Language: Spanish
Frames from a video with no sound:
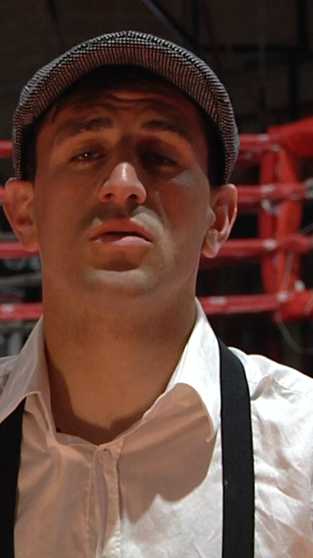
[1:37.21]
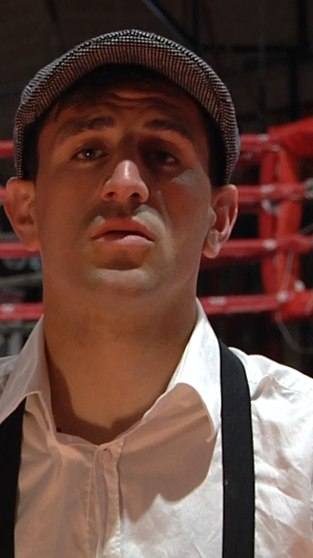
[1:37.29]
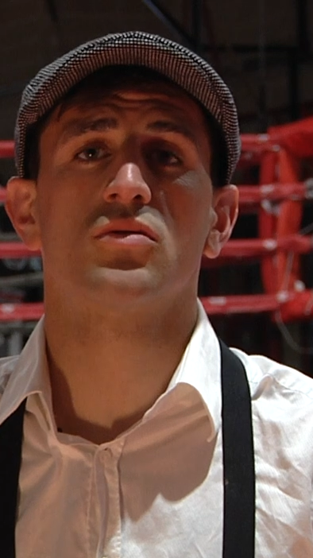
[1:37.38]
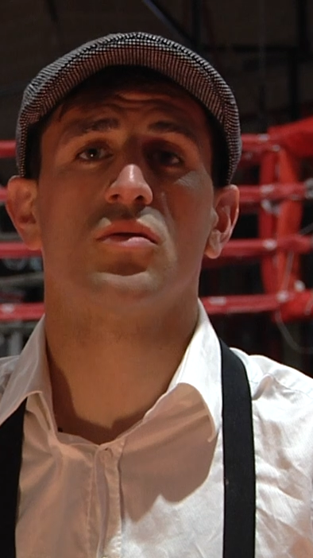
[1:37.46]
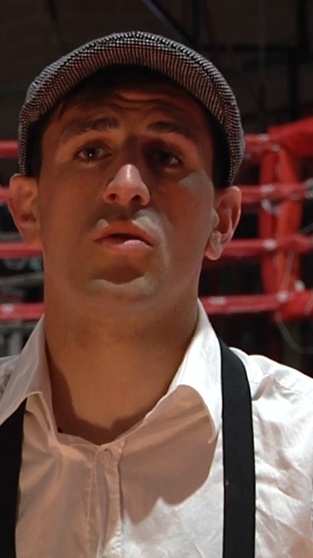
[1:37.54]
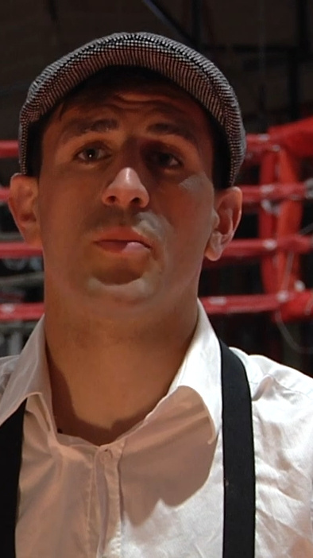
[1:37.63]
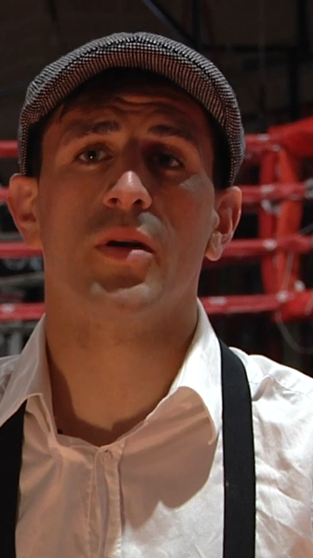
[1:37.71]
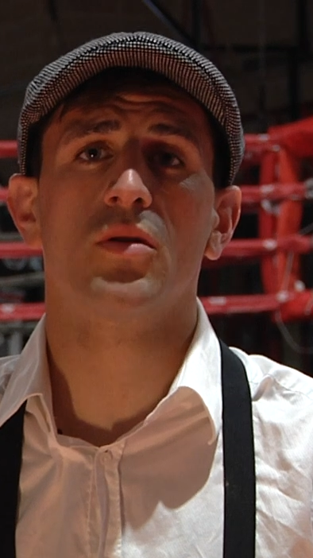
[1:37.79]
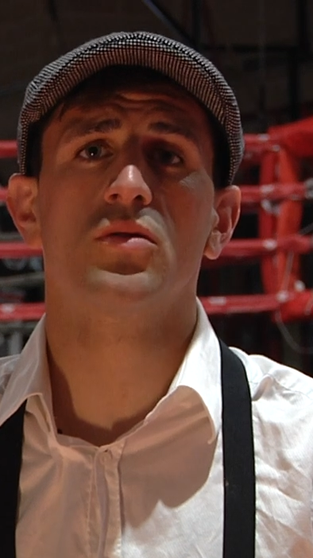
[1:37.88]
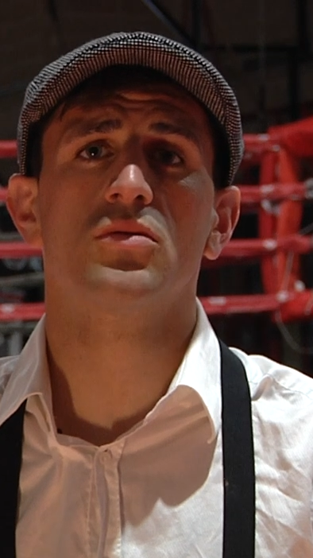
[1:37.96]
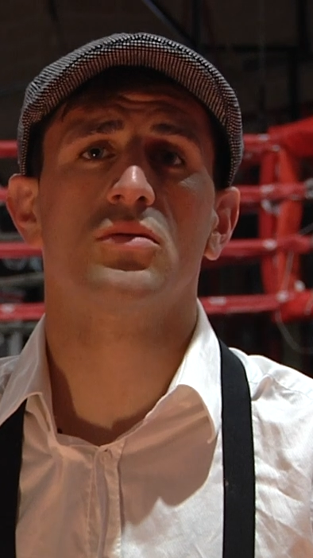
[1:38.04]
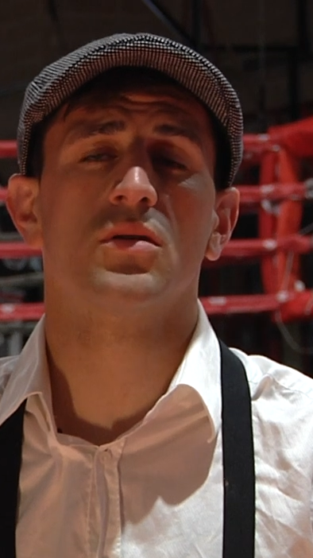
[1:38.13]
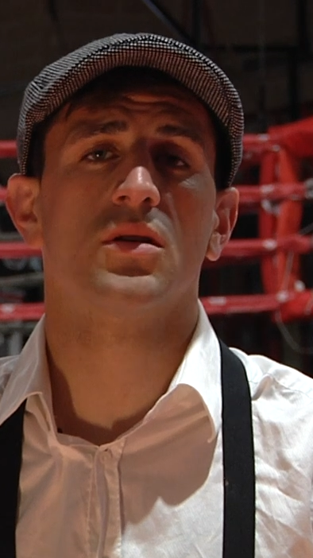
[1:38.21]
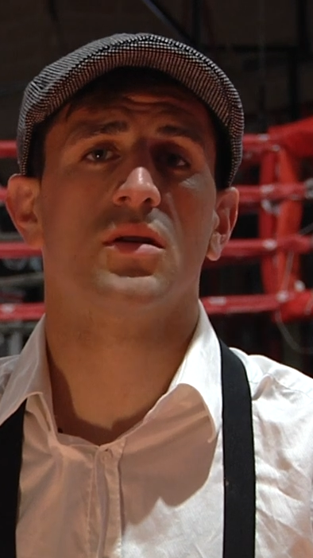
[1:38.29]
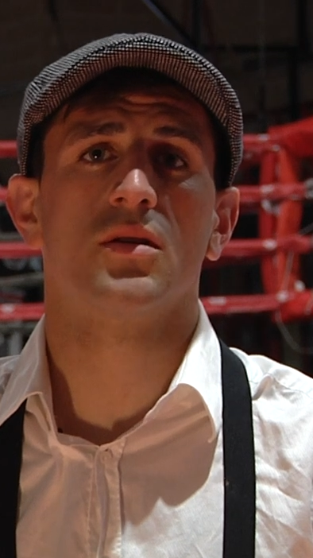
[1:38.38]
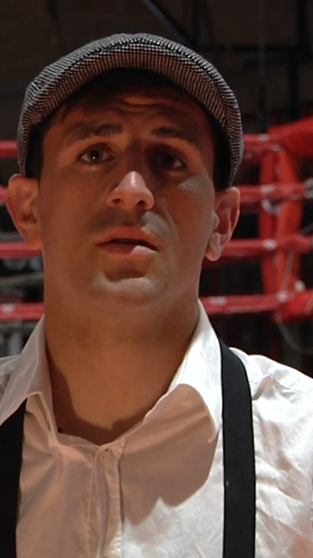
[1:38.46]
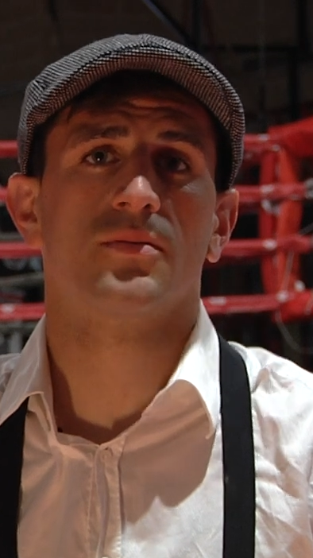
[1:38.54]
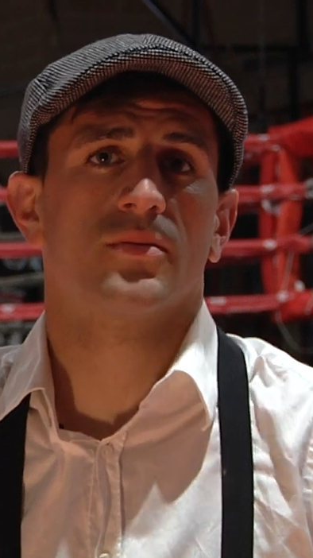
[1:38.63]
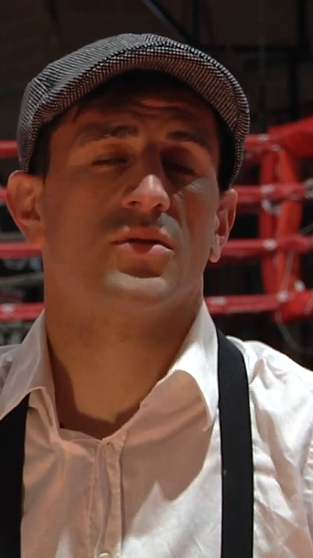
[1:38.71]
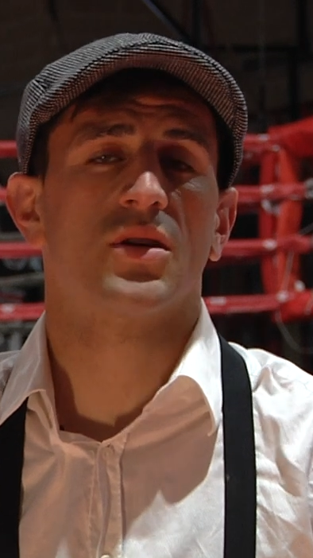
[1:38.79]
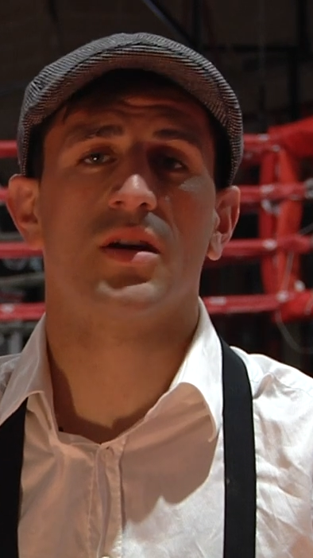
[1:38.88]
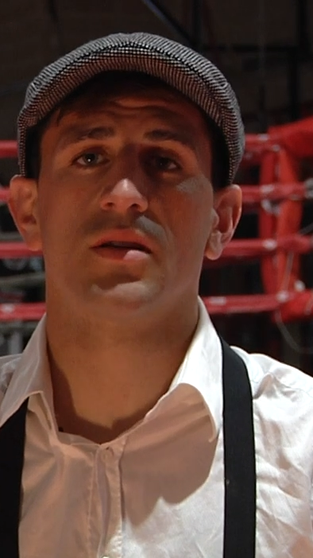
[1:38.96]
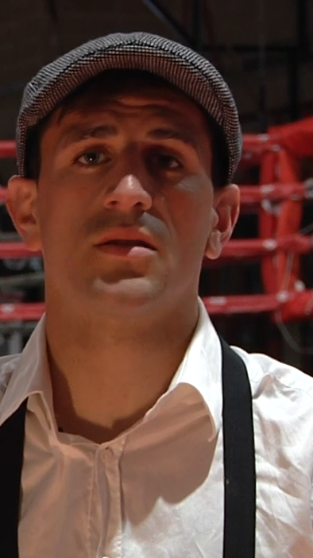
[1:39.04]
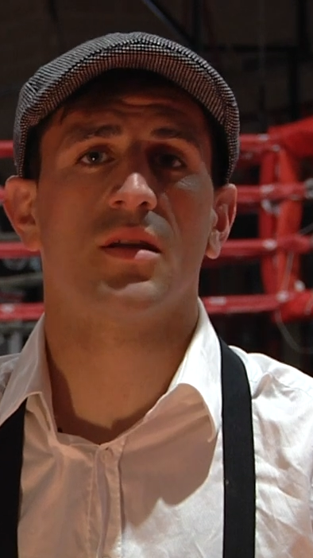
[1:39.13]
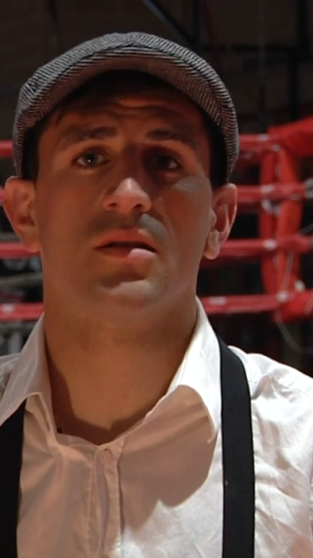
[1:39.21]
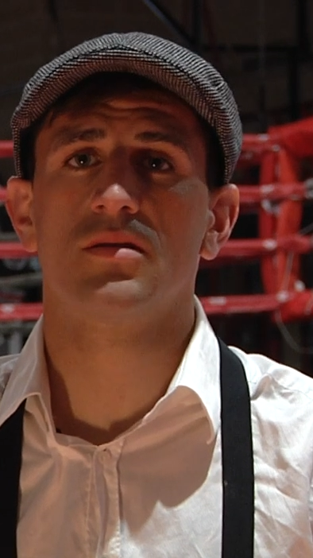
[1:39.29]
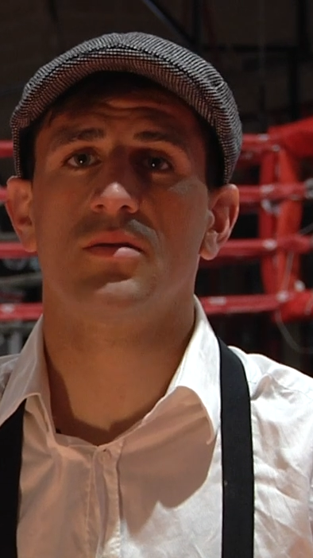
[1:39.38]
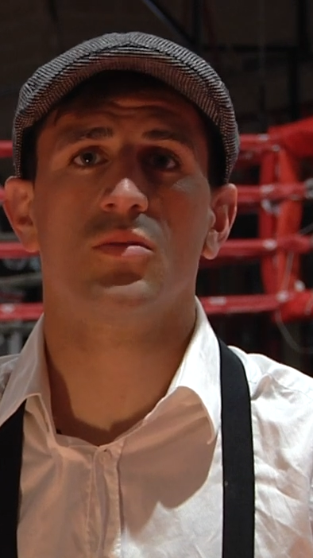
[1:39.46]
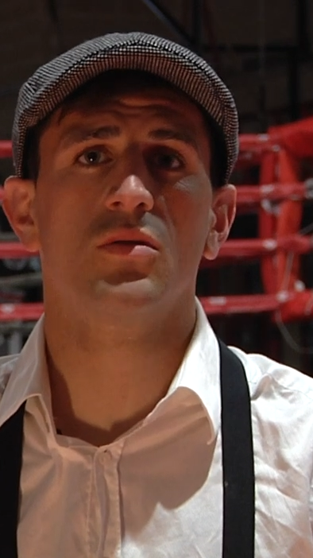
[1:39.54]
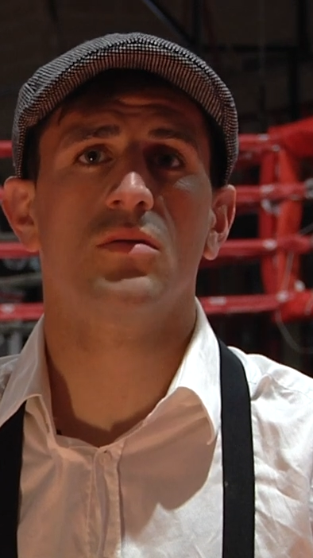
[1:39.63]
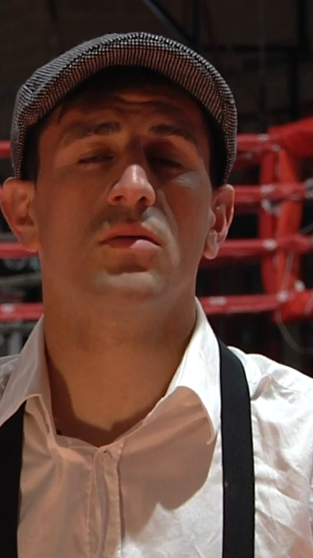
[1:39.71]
y los europeos, eh, pues encantadísimo.